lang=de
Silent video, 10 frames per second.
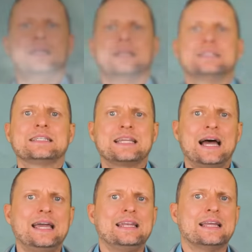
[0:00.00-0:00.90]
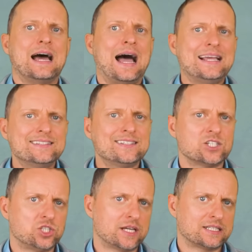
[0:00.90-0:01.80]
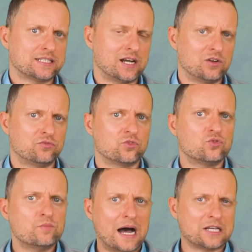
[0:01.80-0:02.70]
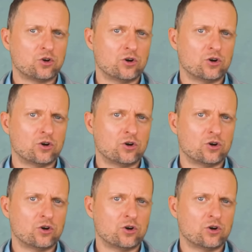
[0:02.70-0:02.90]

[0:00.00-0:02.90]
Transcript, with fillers: Das ist kein Einzelschicksal von humanen